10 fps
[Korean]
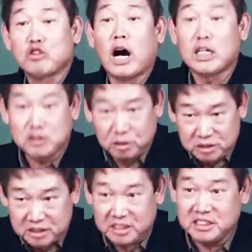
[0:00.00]

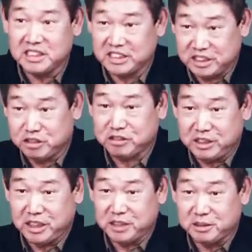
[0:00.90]
좌천된다는 얘기지
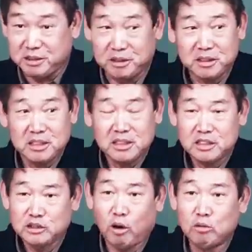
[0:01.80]
쉽게 얘기해서
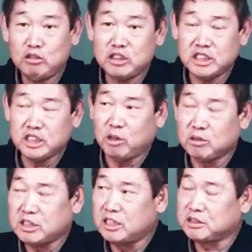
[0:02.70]
서울시
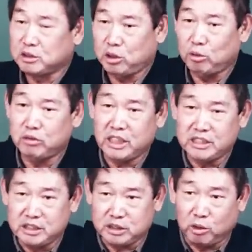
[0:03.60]
경찰서 겨울에
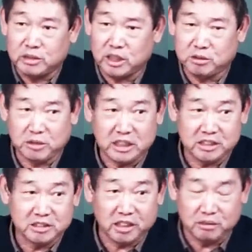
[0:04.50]
있는 경찰서
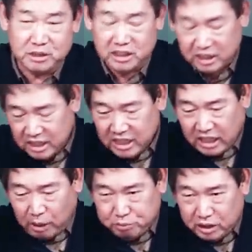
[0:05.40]
다니는 사람이
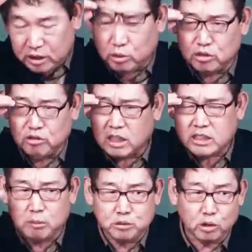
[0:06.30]
갑자기 어디로 가
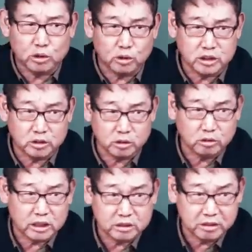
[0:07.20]
삼척 경찰서로
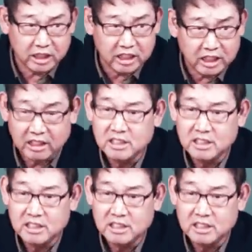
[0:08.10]
가는 거야